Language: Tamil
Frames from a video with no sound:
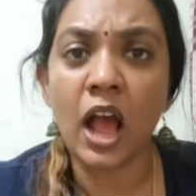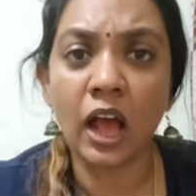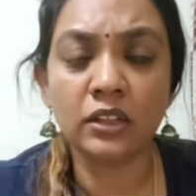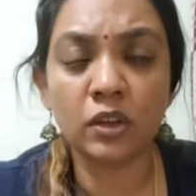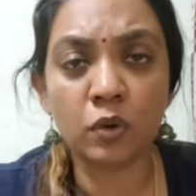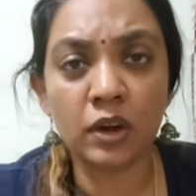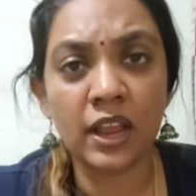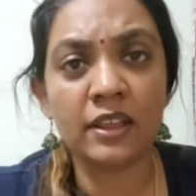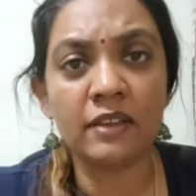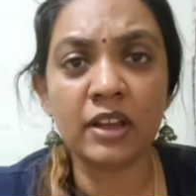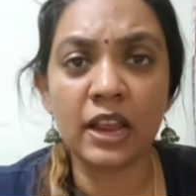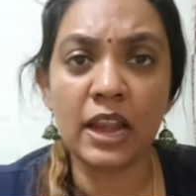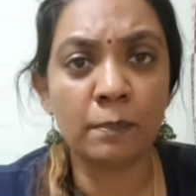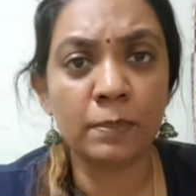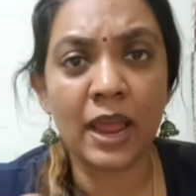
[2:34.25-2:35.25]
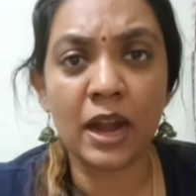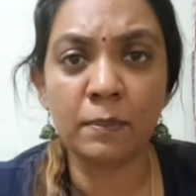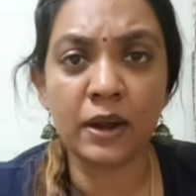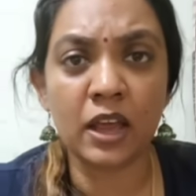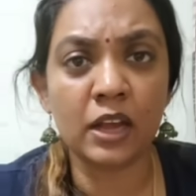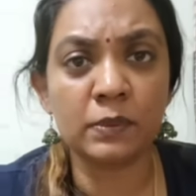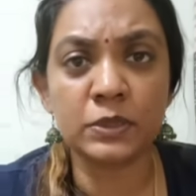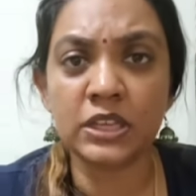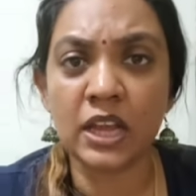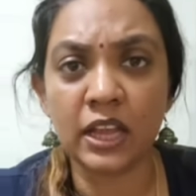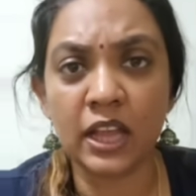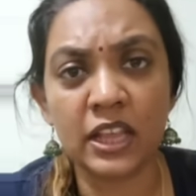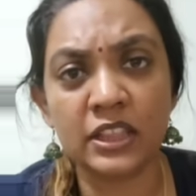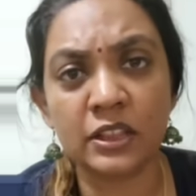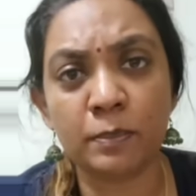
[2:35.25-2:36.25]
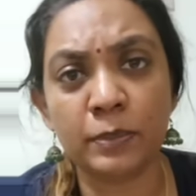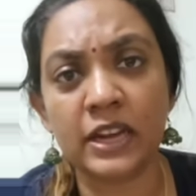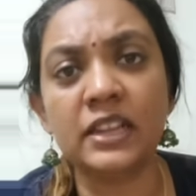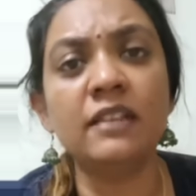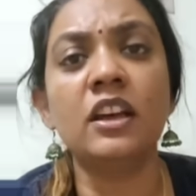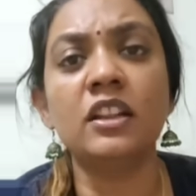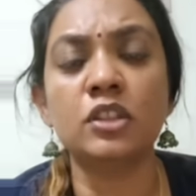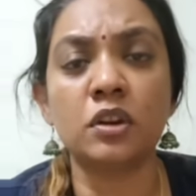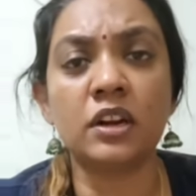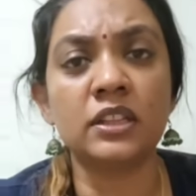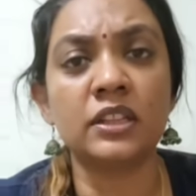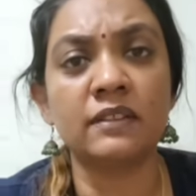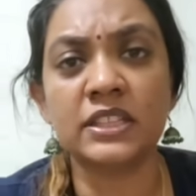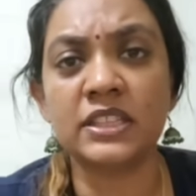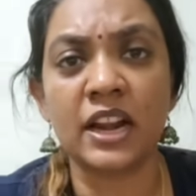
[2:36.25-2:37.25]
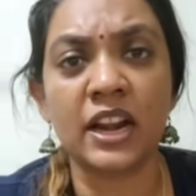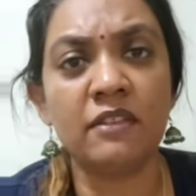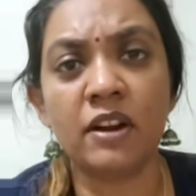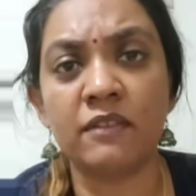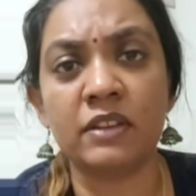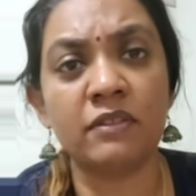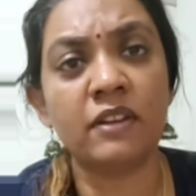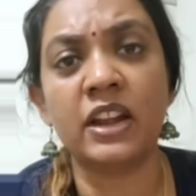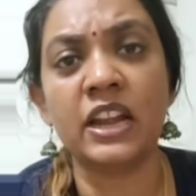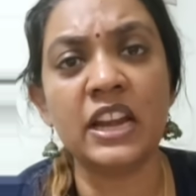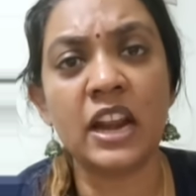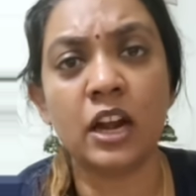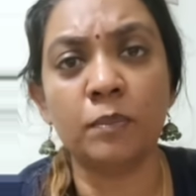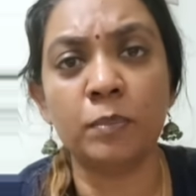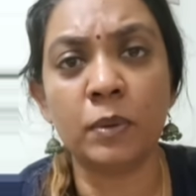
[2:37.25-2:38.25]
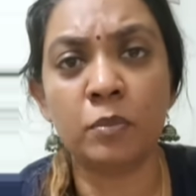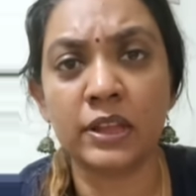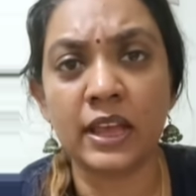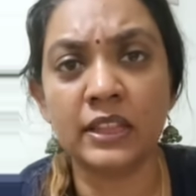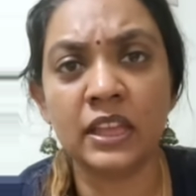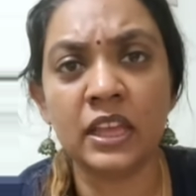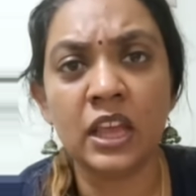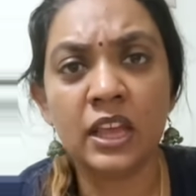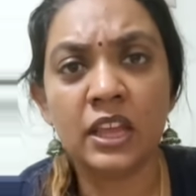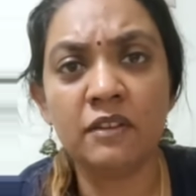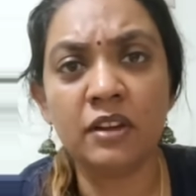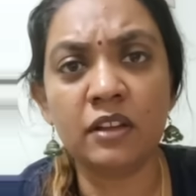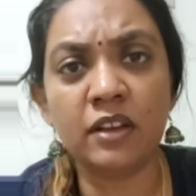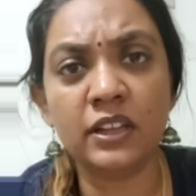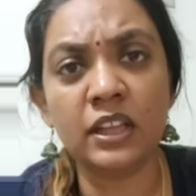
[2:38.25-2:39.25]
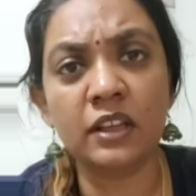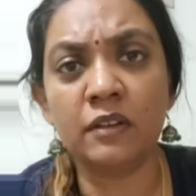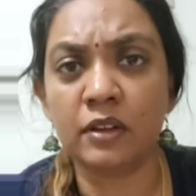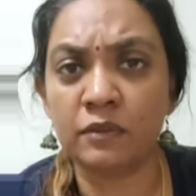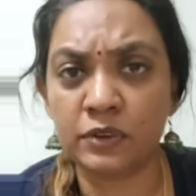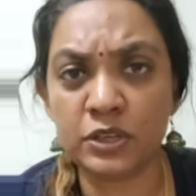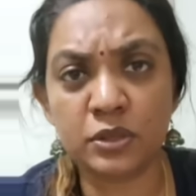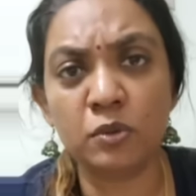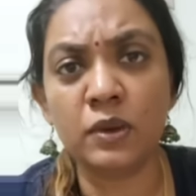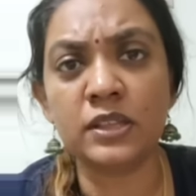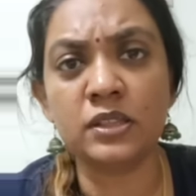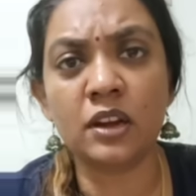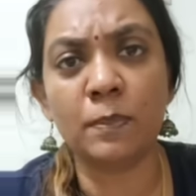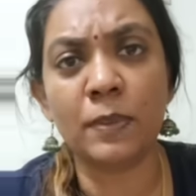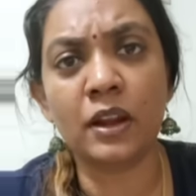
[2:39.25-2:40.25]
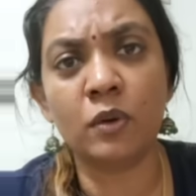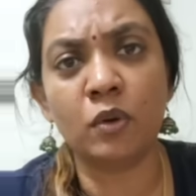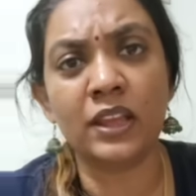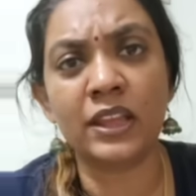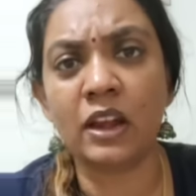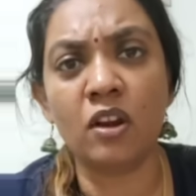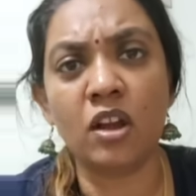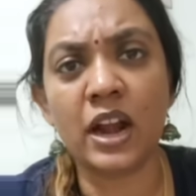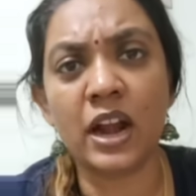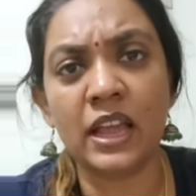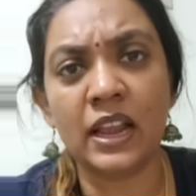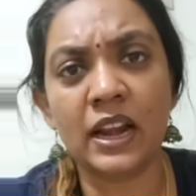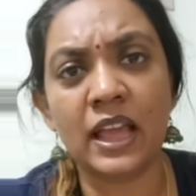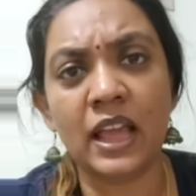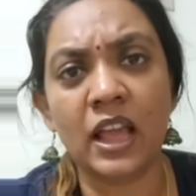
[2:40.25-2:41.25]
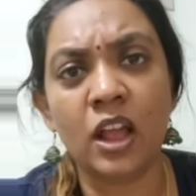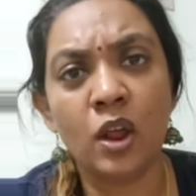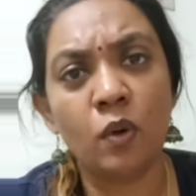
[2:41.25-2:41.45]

அதுக்குள்ள இவங்க எல்லாம் பிளான் பண்ண ஆரம்பிச்சிட்டாங்க இந்த கெட்ட வார்த்தை சொல்றதை வச்சானா இவனை இவரை வெளியில அனுப்ப முடியாது இவருக்கு வந்து விஷ்ணுவே சொல்லியிருப்பாரு உனக்கு எல்லோ கார்டெல்லாம் இல்ல